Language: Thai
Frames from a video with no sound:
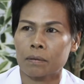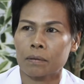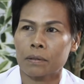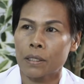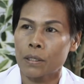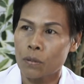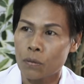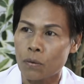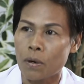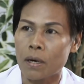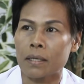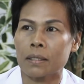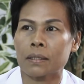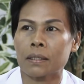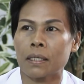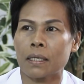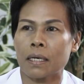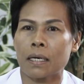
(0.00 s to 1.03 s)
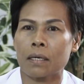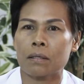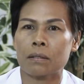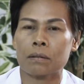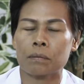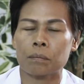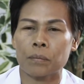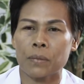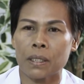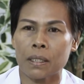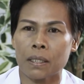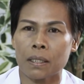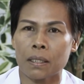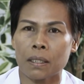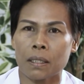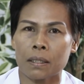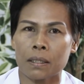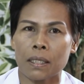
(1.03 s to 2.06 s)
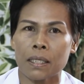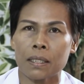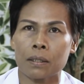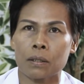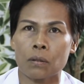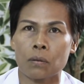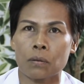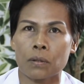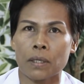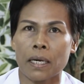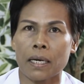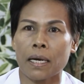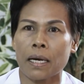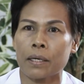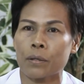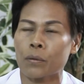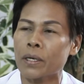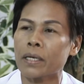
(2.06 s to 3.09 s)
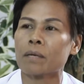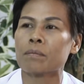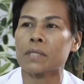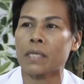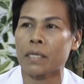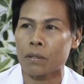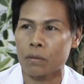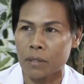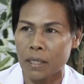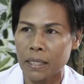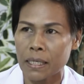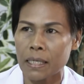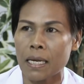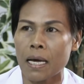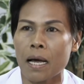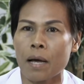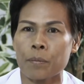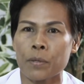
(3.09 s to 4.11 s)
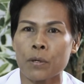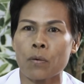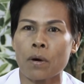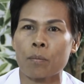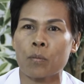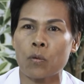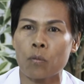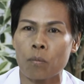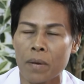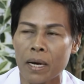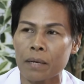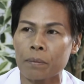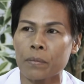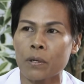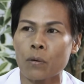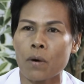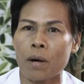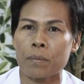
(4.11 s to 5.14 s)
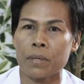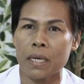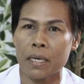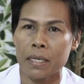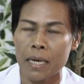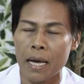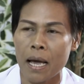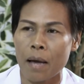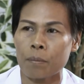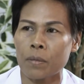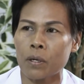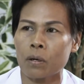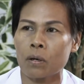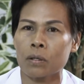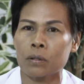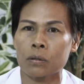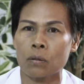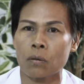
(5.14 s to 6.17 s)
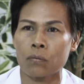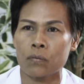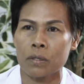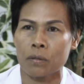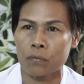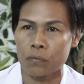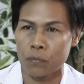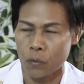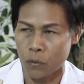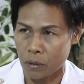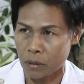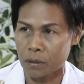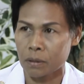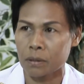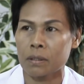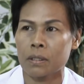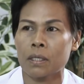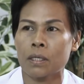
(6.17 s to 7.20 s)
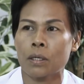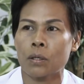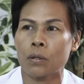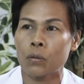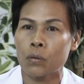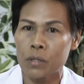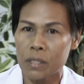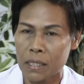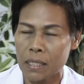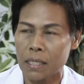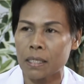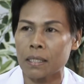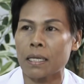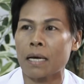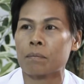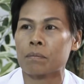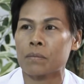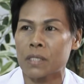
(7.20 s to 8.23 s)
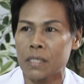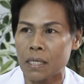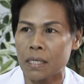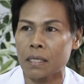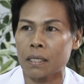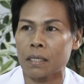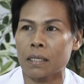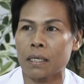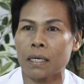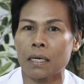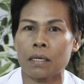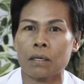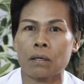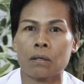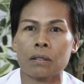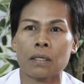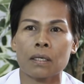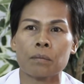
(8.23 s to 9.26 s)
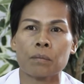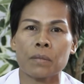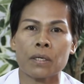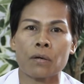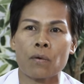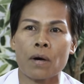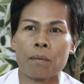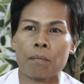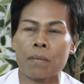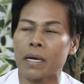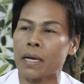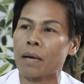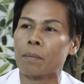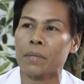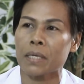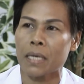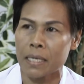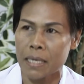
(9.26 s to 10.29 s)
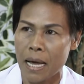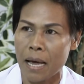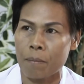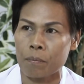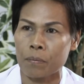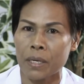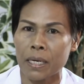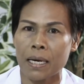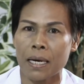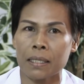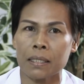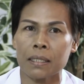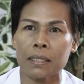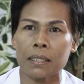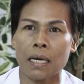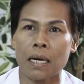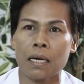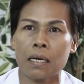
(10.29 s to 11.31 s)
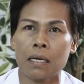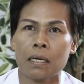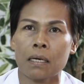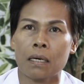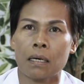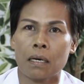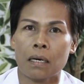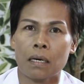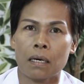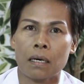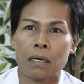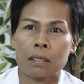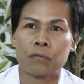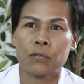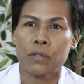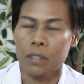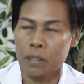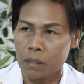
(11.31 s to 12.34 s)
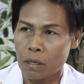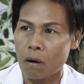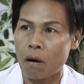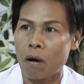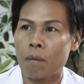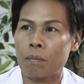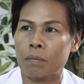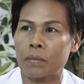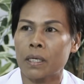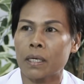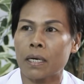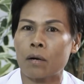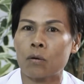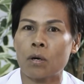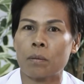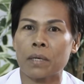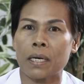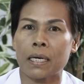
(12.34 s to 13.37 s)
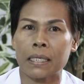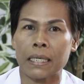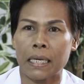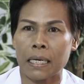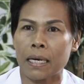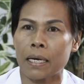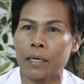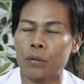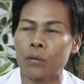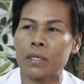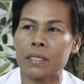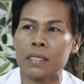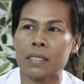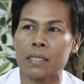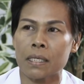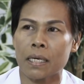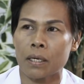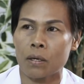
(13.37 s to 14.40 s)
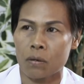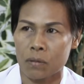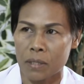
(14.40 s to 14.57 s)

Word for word: ในหลวงนะคะก็มีท่านทรงแข่งขันด้วยน้ำใจของนักกีฬา มีความมุ่งมั่นมีความพยายาม แล้วก็ทรงฝึกฝนรู้จริงทำจริงนะคะแล้วก็ท่านมีความอนะพยายามในการที่จะฝึกซ้อมและเข้าร่วมการแข่งขันด้วยจิตใจขอ